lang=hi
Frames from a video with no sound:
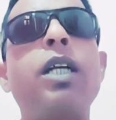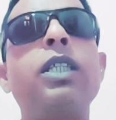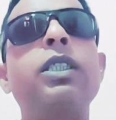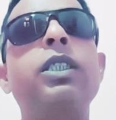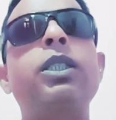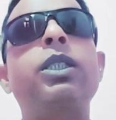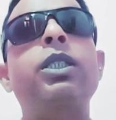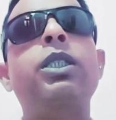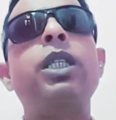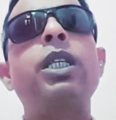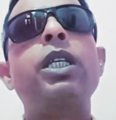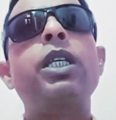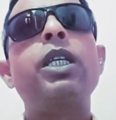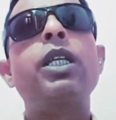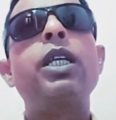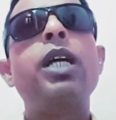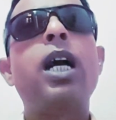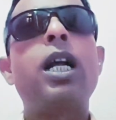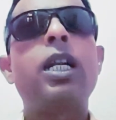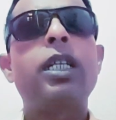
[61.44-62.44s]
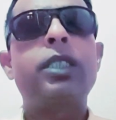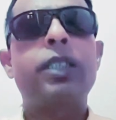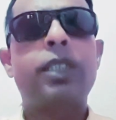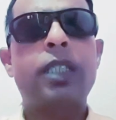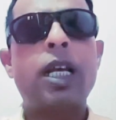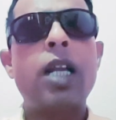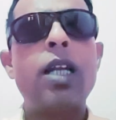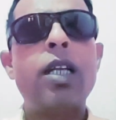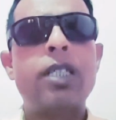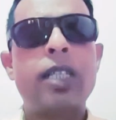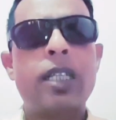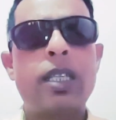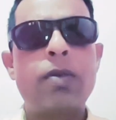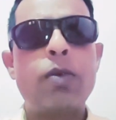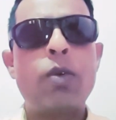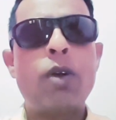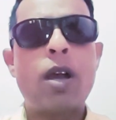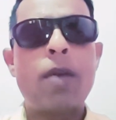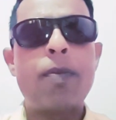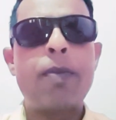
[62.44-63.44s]
पाँच से आठ साल
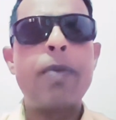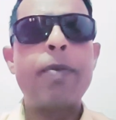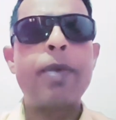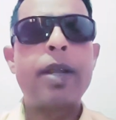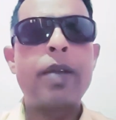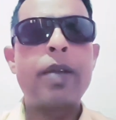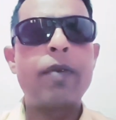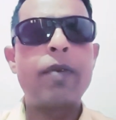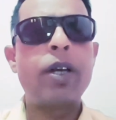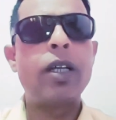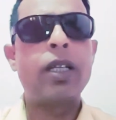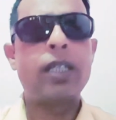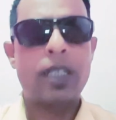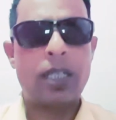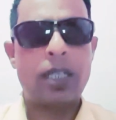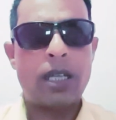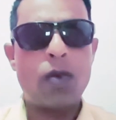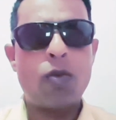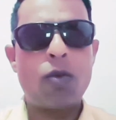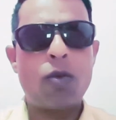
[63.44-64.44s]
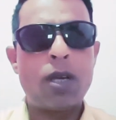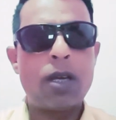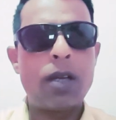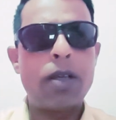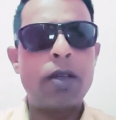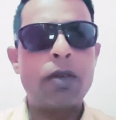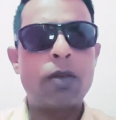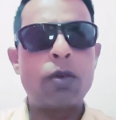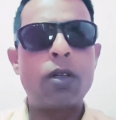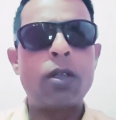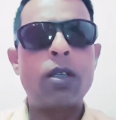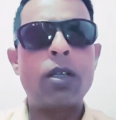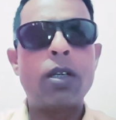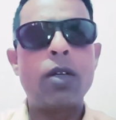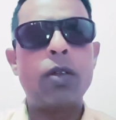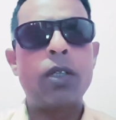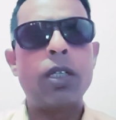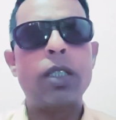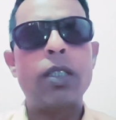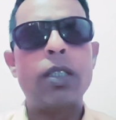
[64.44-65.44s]
करीब वहाँ पे मैंने वर्क किया हुआ है
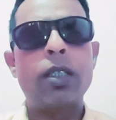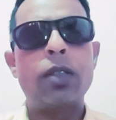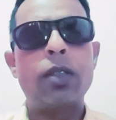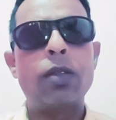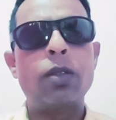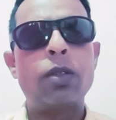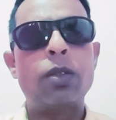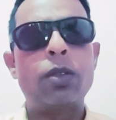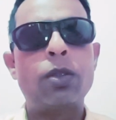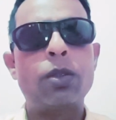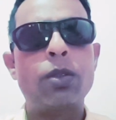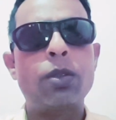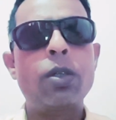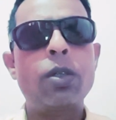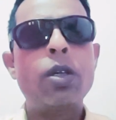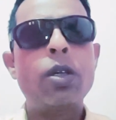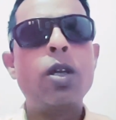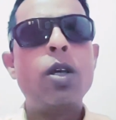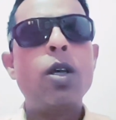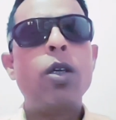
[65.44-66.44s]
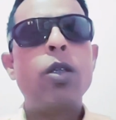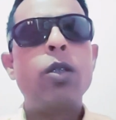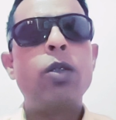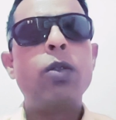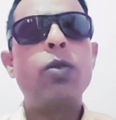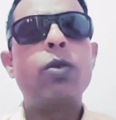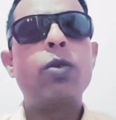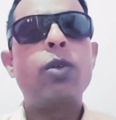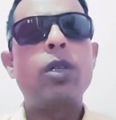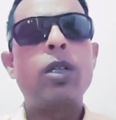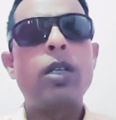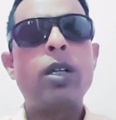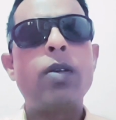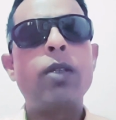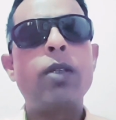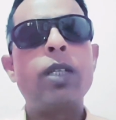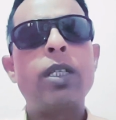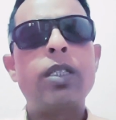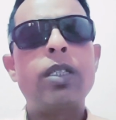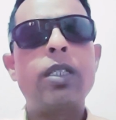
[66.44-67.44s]
गुड़गांव के अंदर दोस्तों तो
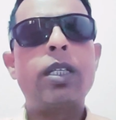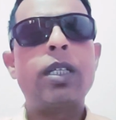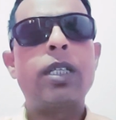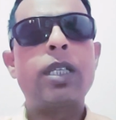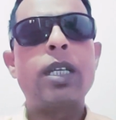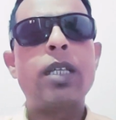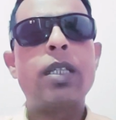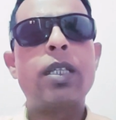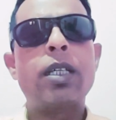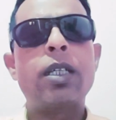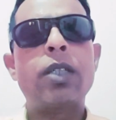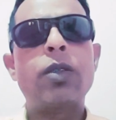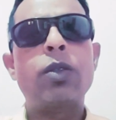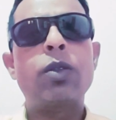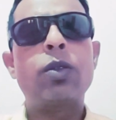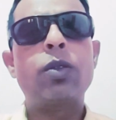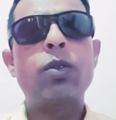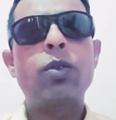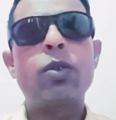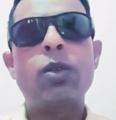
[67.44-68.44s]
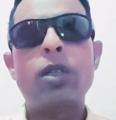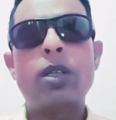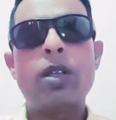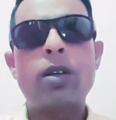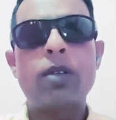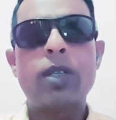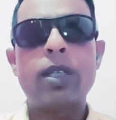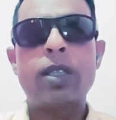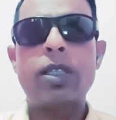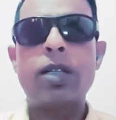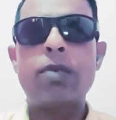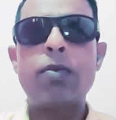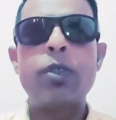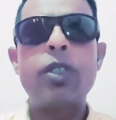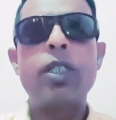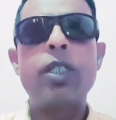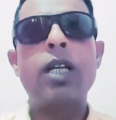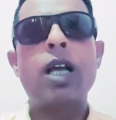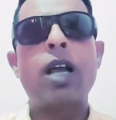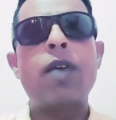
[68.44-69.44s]
गुड़गांव के अंदर क्या था कि दोस्तों गुड़गांव के अंदर
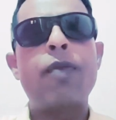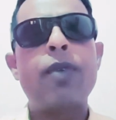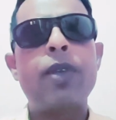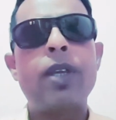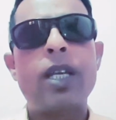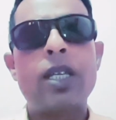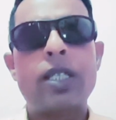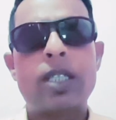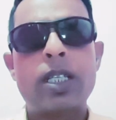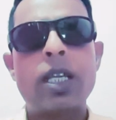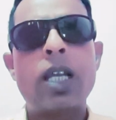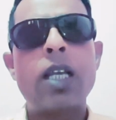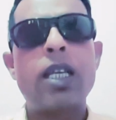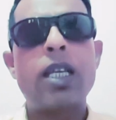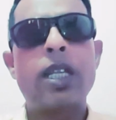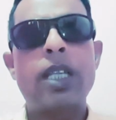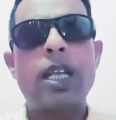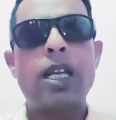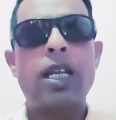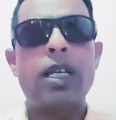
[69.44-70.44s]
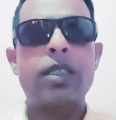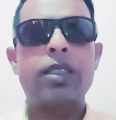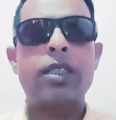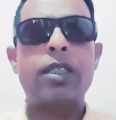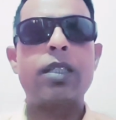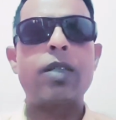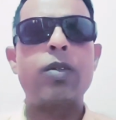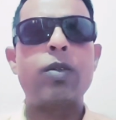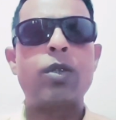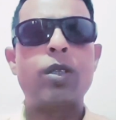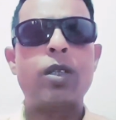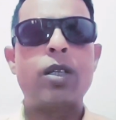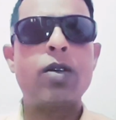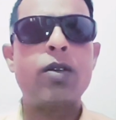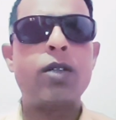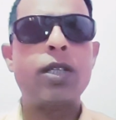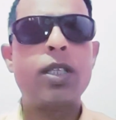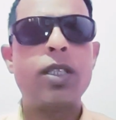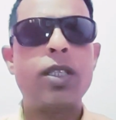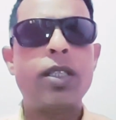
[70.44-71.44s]
मुझे काफ़ी अच्छा एरिया लगता था
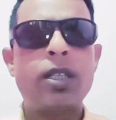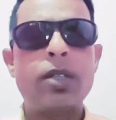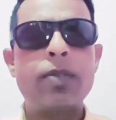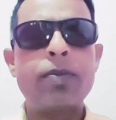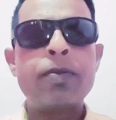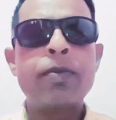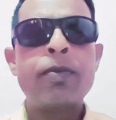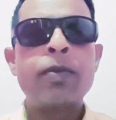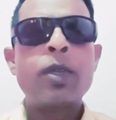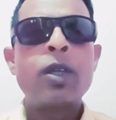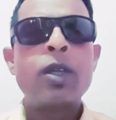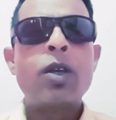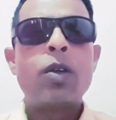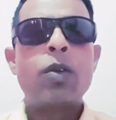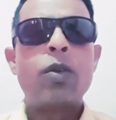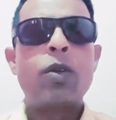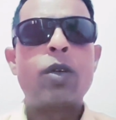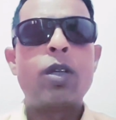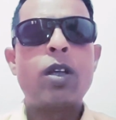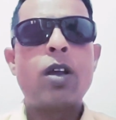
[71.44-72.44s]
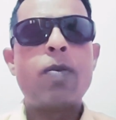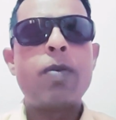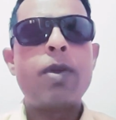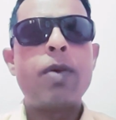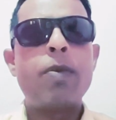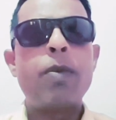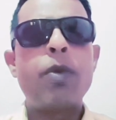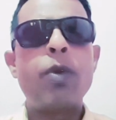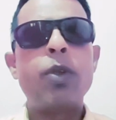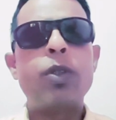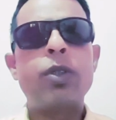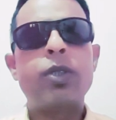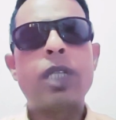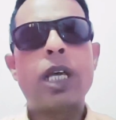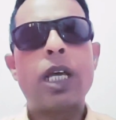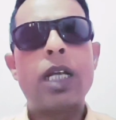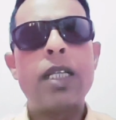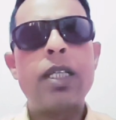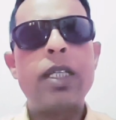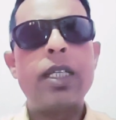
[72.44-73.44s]
गुड़गांव के अंदर गुड़गांव में हम लोग
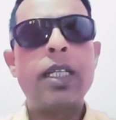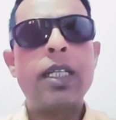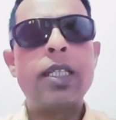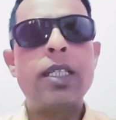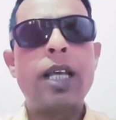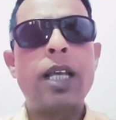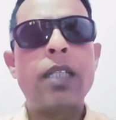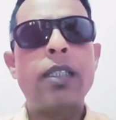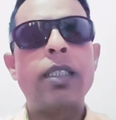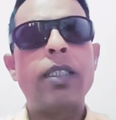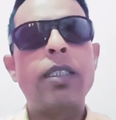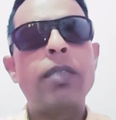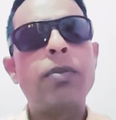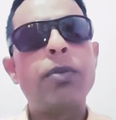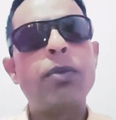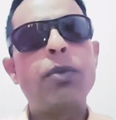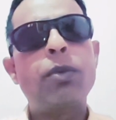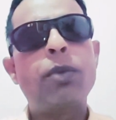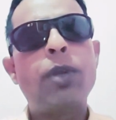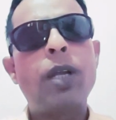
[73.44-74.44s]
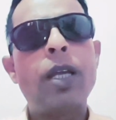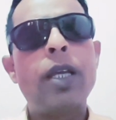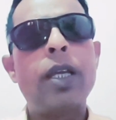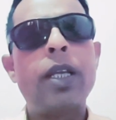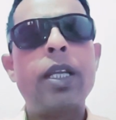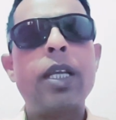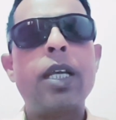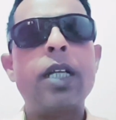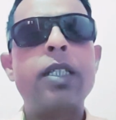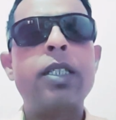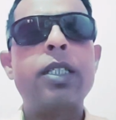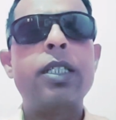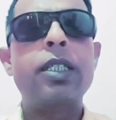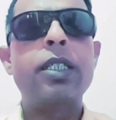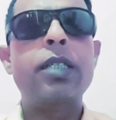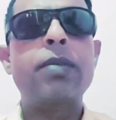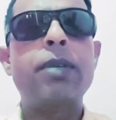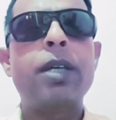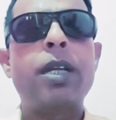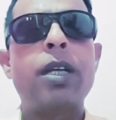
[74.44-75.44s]
सारी जगह जाते थे पूरा एरिया अच्छे
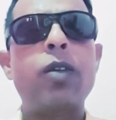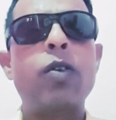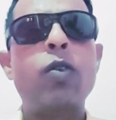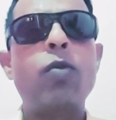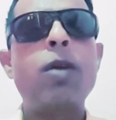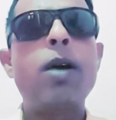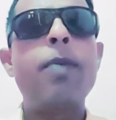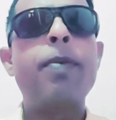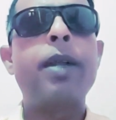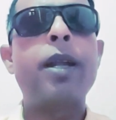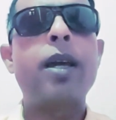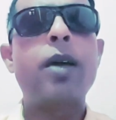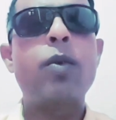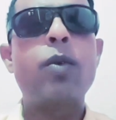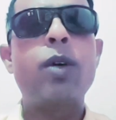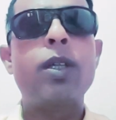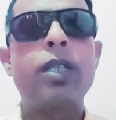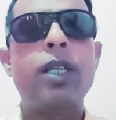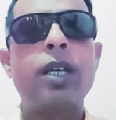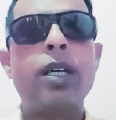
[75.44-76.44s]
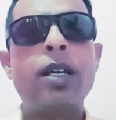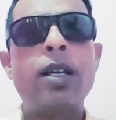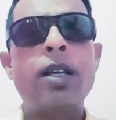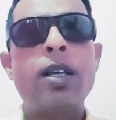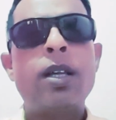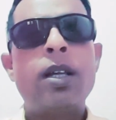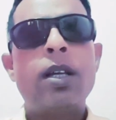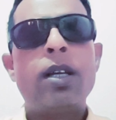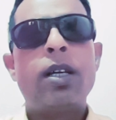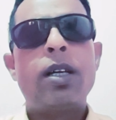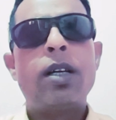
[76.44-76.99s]
से हमारा घुमा पड़ा हुआ था